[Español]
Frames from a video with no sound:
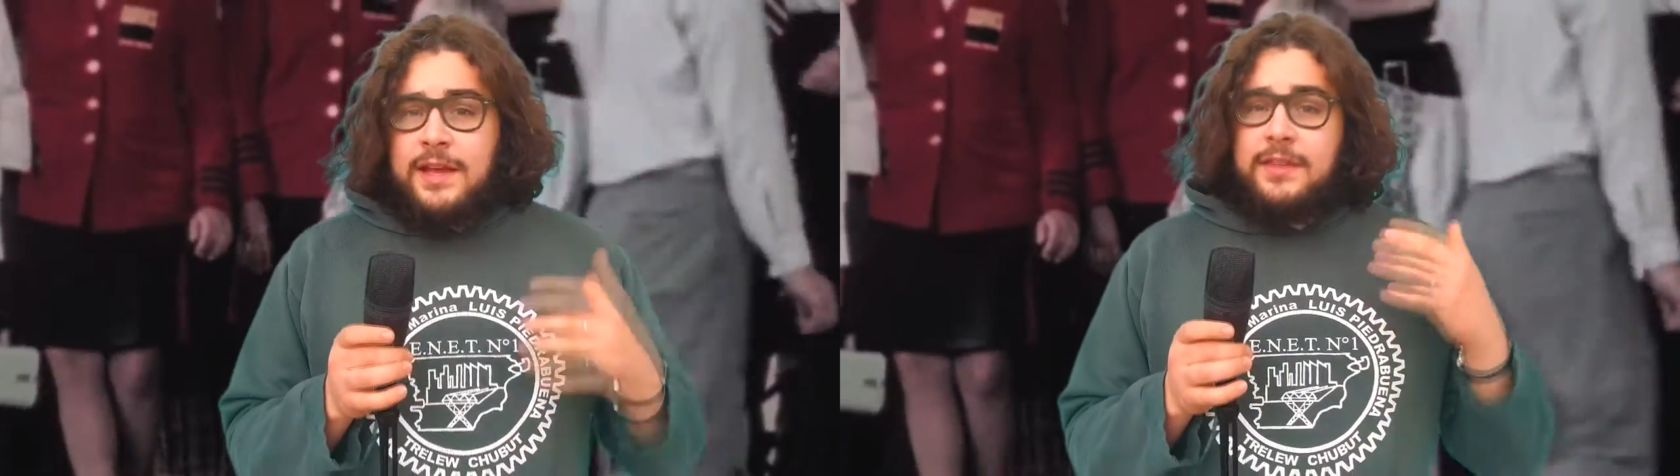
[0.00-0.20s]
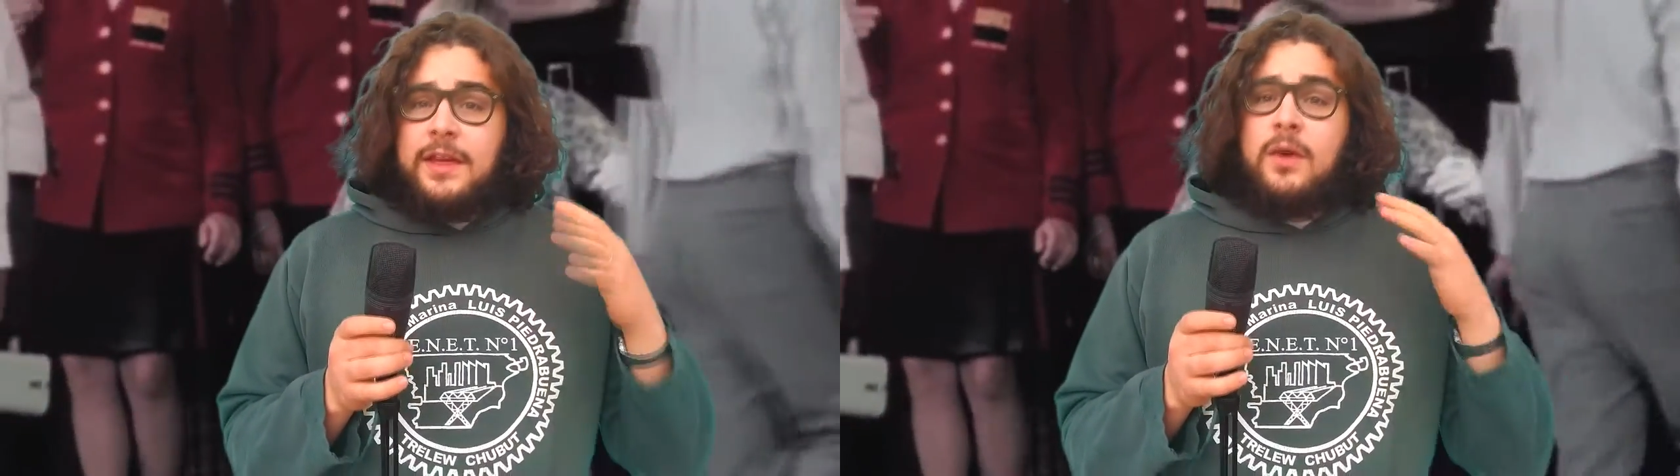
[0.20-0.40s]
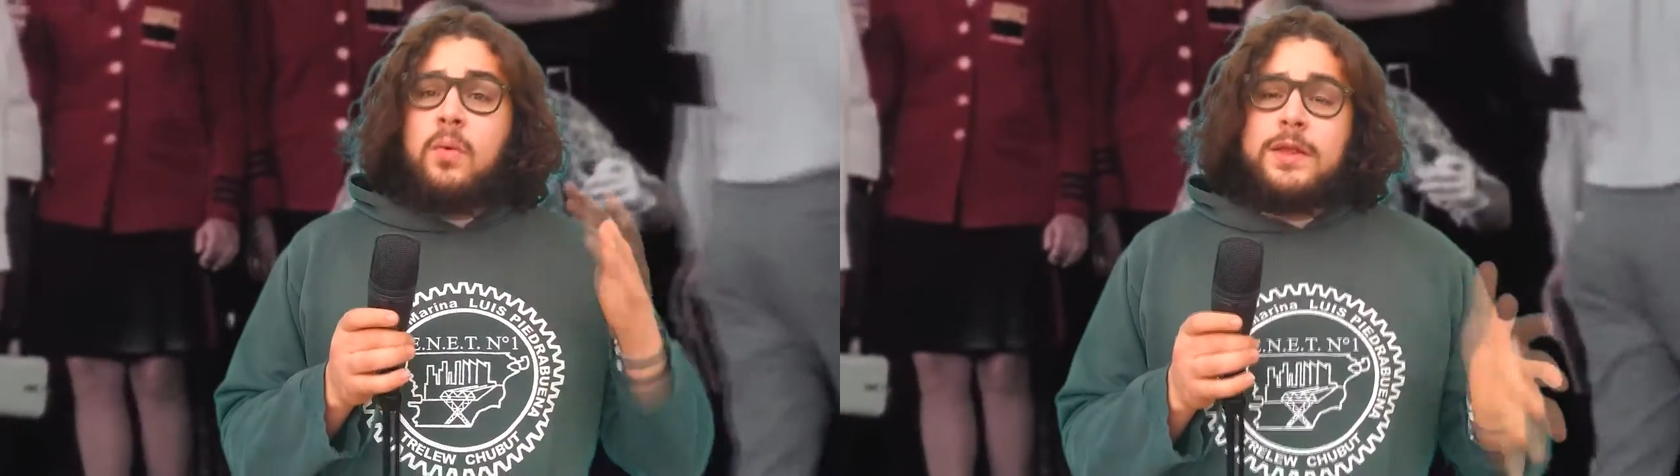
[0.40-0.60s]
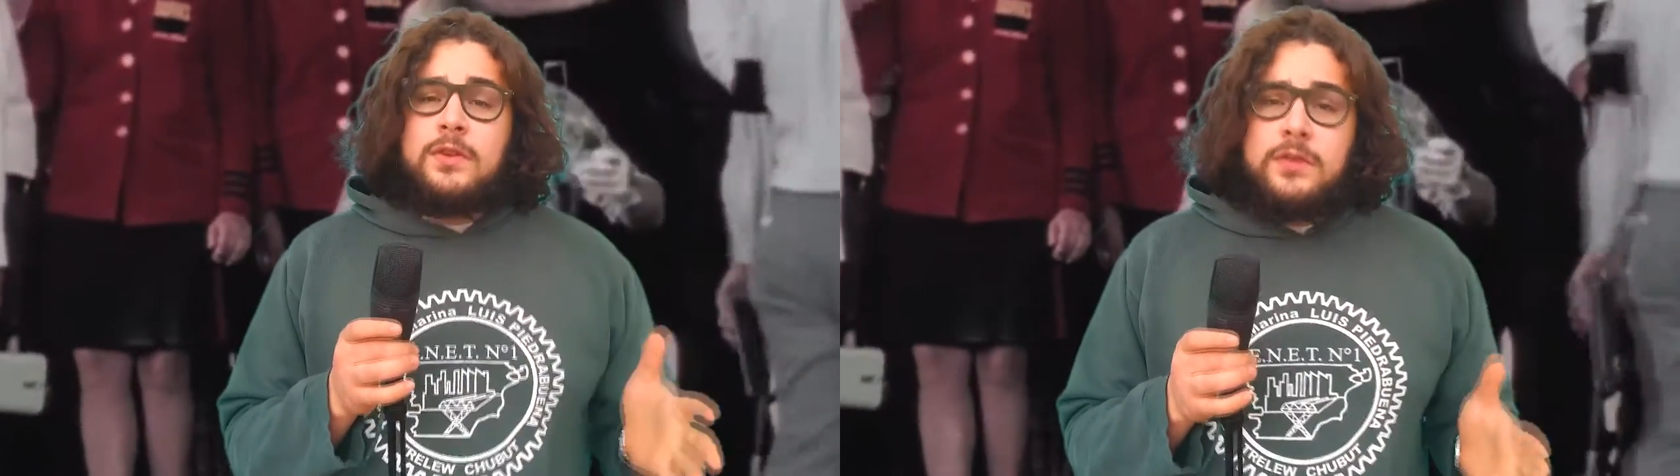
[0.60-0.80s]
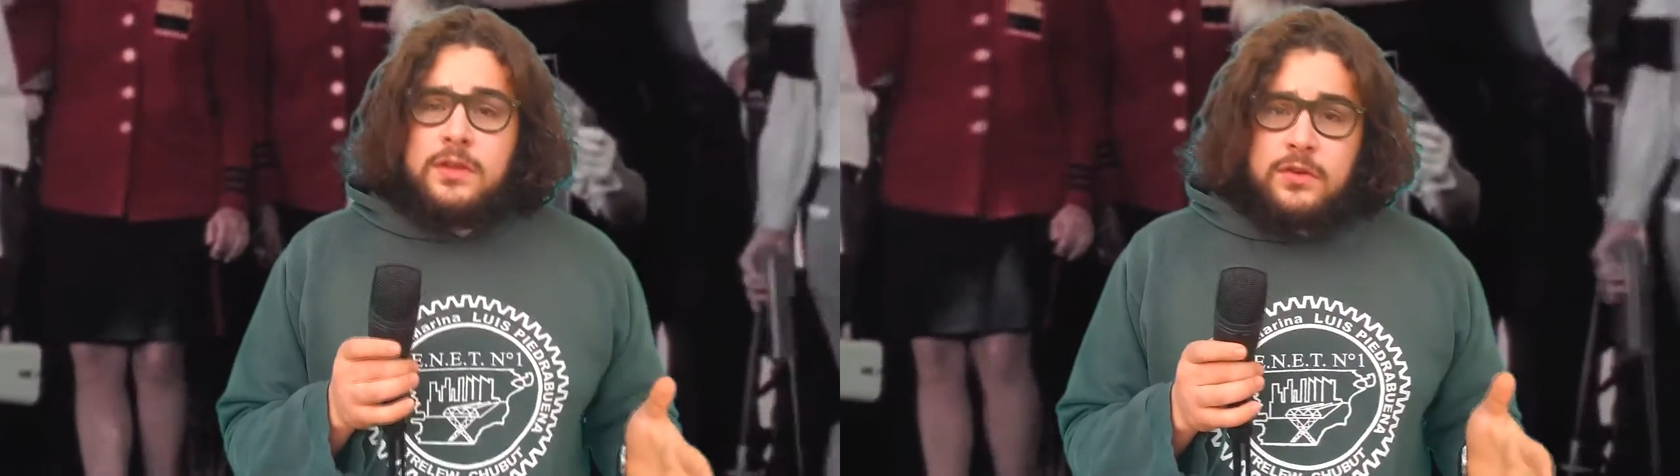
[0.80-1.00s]
que es de
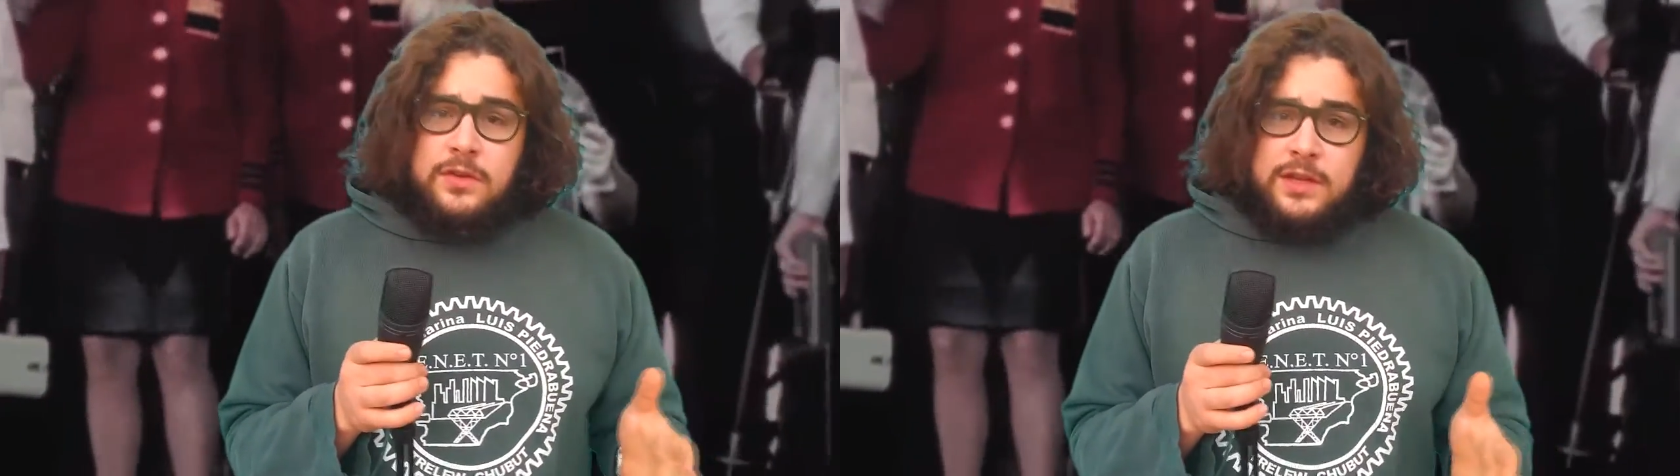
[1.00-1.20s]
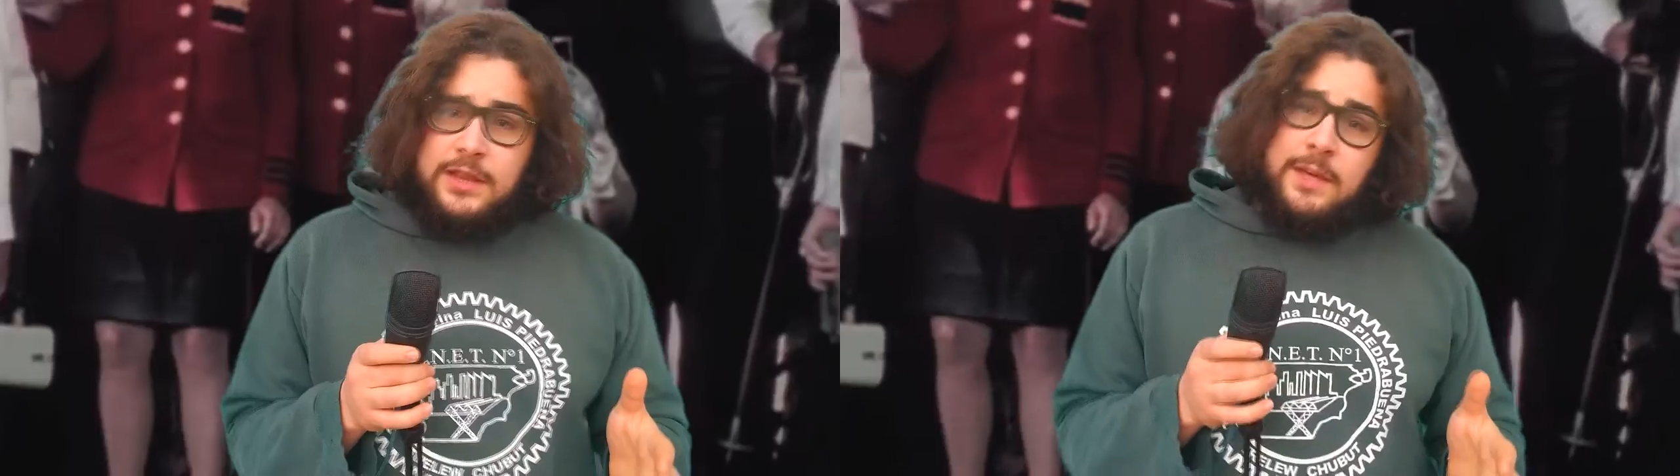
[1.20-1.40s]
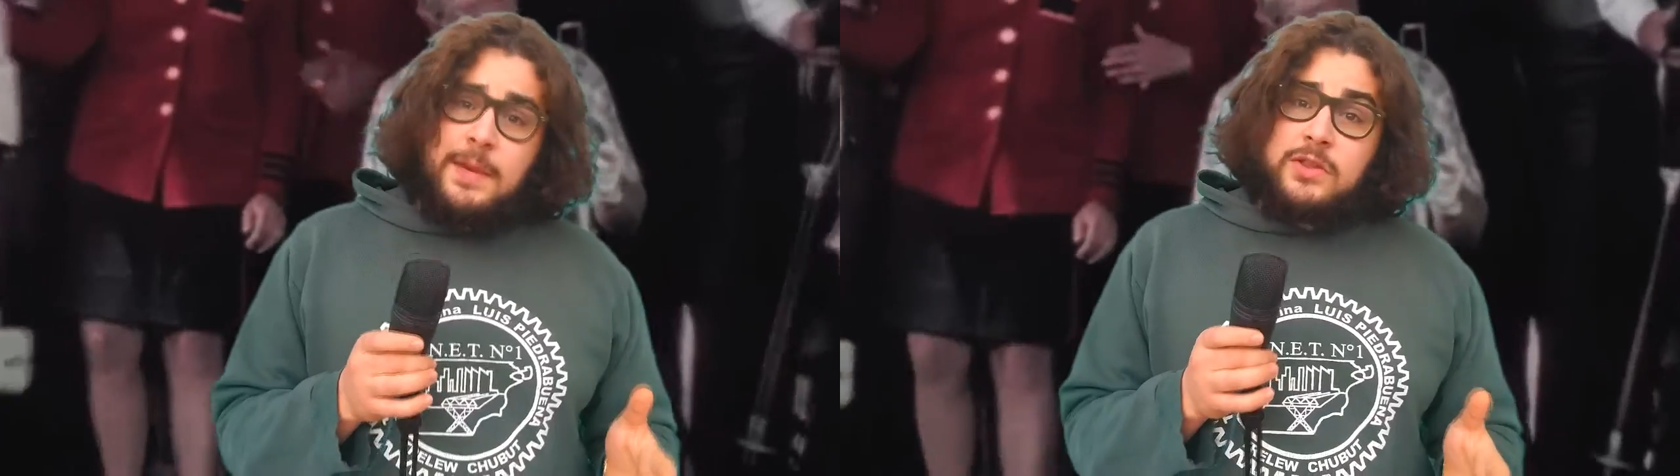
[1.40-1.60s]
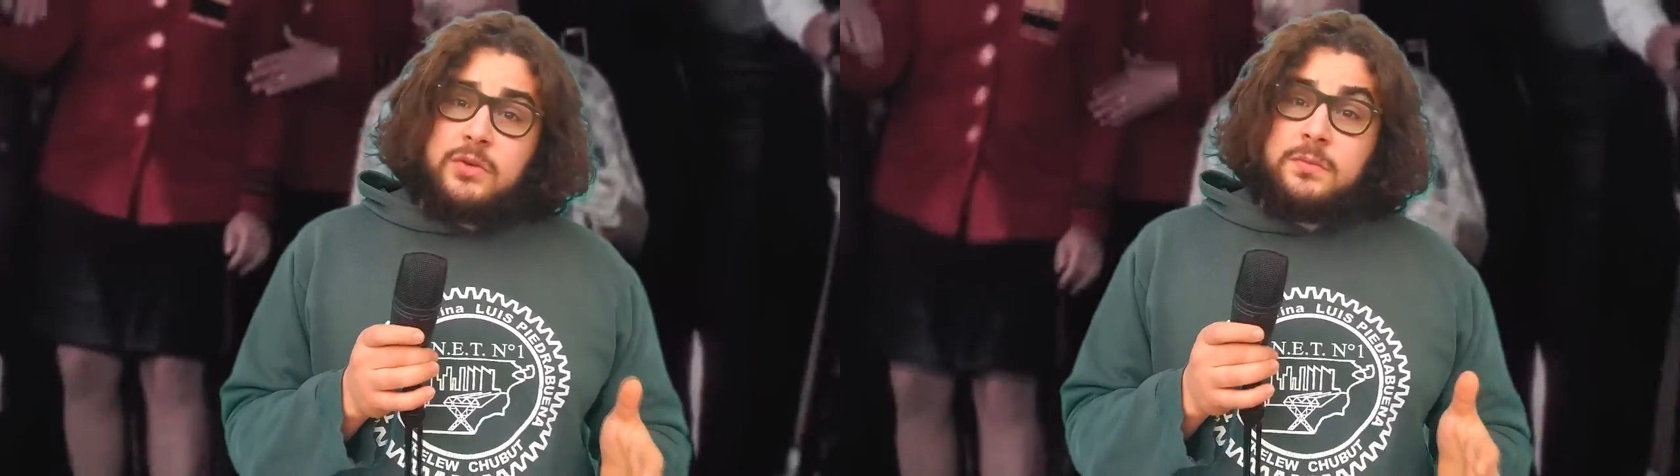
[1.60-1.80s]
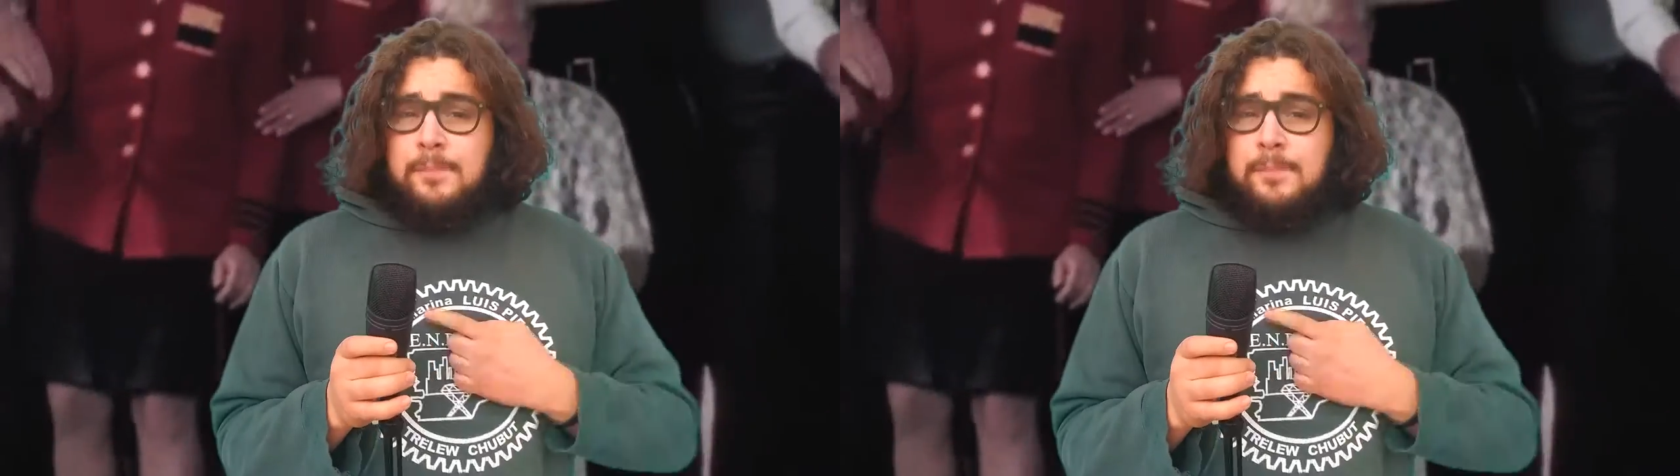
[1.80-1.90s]
470 metros.